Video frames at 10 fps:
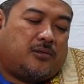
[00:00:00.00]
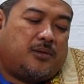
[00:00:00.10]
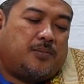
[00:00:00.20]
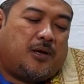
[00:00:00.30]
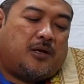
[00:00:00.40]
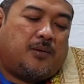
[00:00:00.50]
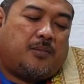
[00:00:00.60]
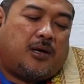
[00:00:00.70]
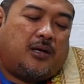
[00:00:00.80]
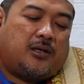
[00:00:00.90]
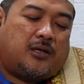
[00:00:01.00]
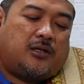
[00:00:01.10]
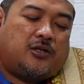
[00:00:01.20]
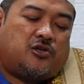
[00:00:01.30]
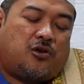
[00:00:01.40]
di mana
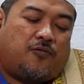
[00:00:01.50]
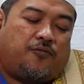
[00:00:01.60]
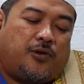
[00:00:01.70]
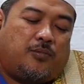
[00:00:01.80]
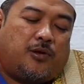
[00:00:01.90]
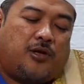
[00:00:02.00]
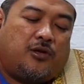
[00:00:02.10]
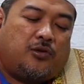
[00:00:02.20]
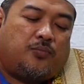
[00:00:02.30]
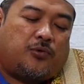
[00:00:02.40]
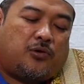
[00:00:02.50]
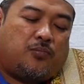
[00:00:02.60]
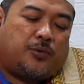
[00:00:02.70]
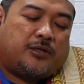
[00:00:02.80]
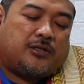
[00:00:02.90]
malaikat Israfil meniup
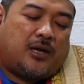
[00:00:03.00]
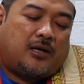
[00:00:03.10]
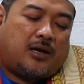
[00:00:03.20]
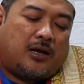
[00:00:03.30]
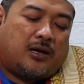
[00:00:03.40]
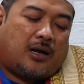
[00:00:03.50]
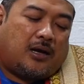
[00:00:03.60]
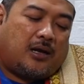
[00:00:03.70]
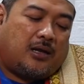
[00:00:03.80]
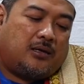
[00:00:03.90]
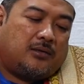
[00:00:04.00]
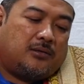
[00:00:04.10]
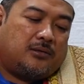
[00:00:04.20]
trompet sangkakala,